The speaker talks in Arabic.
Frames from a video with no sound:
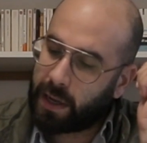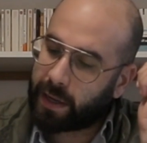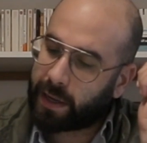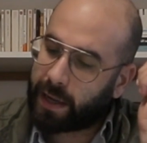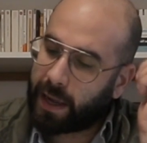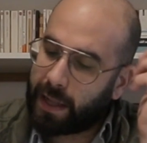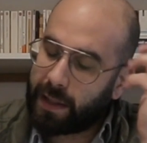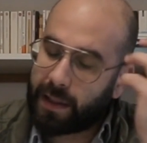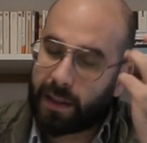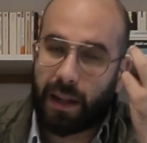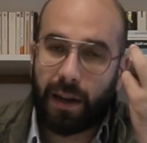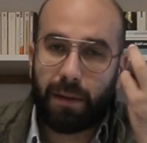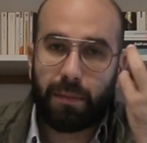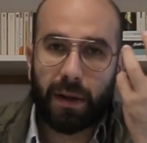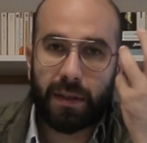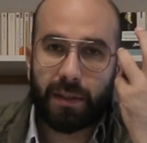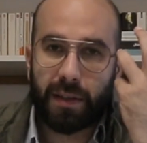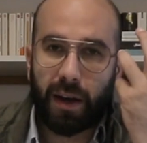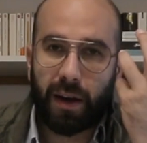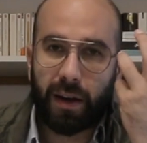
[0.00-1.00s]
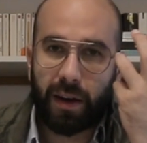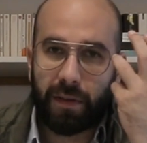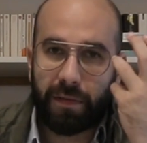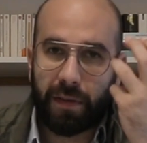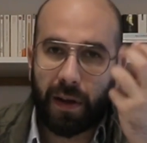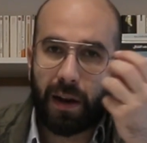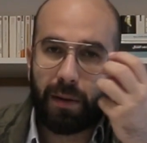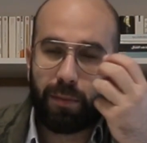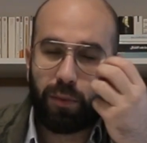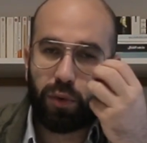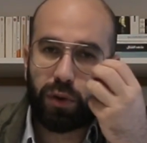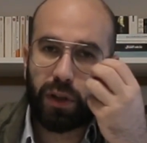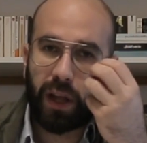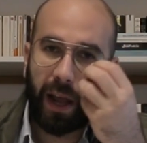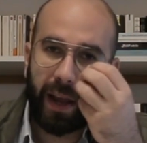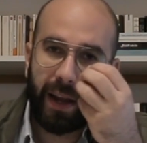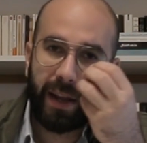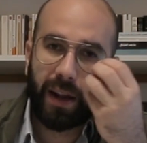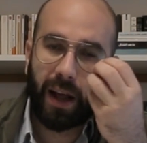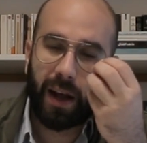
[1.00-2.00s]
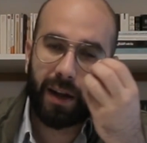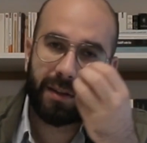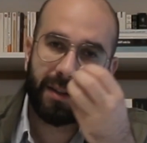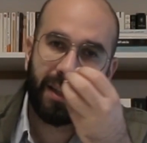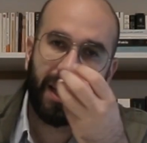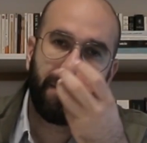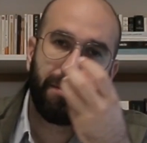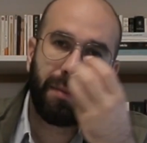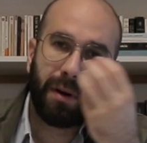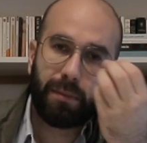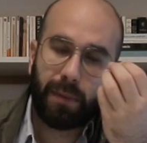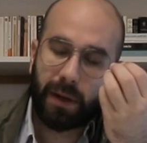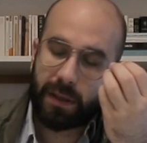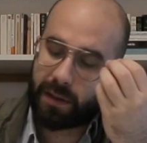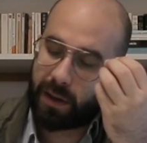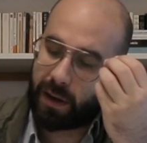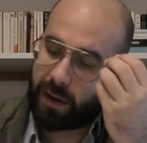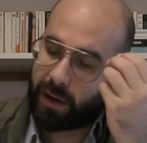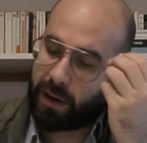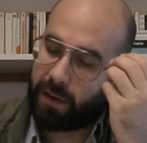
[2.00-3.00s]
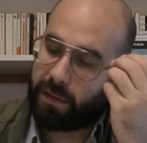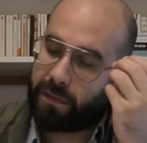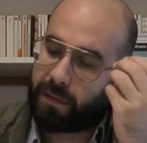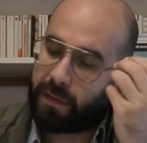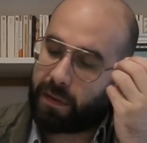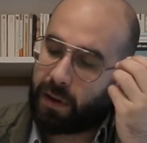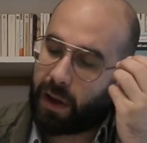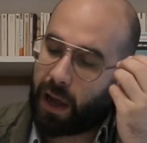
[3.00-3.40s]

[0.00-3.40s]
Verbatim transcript: كانت المصارف المودعين حاطين بالمصارف